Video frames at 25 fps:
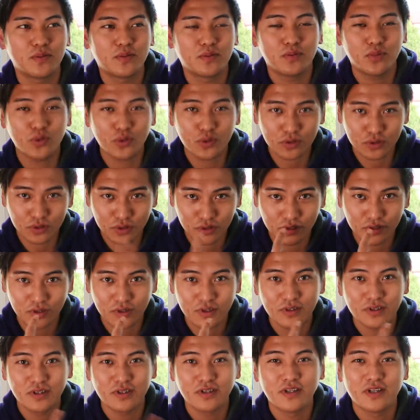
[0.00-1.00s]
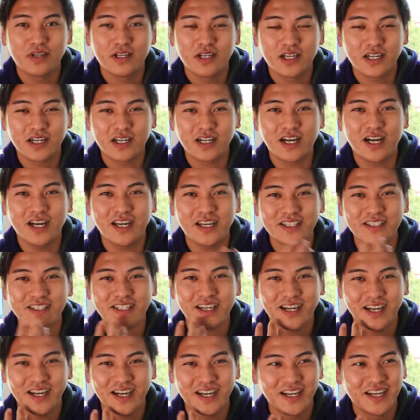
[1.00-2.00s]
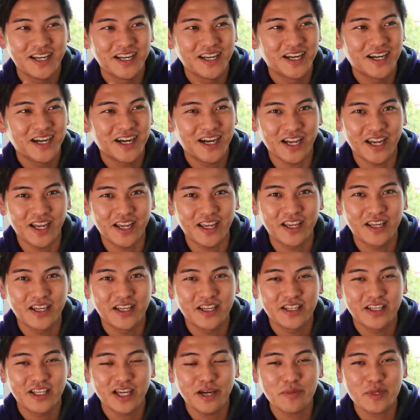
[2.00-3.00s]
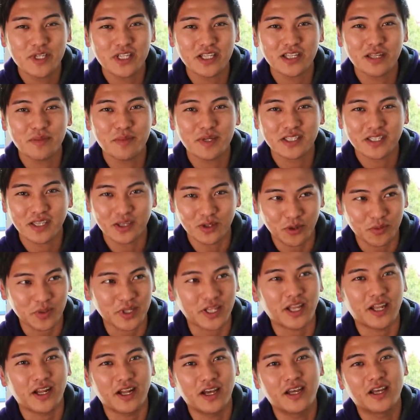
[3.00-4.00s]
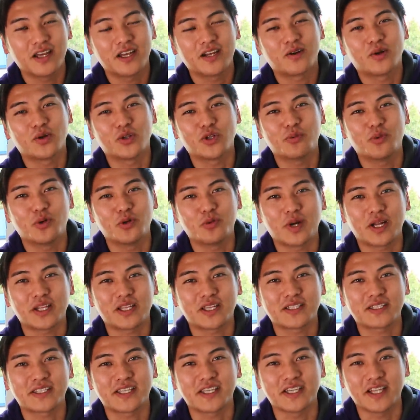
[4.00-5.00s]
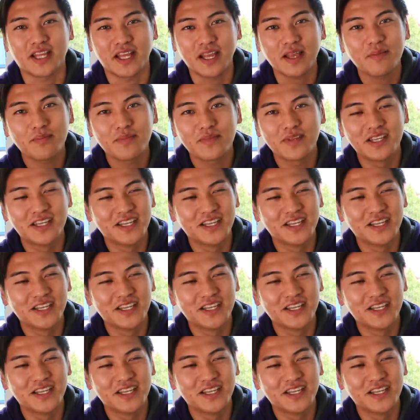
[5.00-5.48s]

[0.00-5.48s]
僕、会社、はい、辞めちゃってますけど、みたいな。子供生まれた月にね。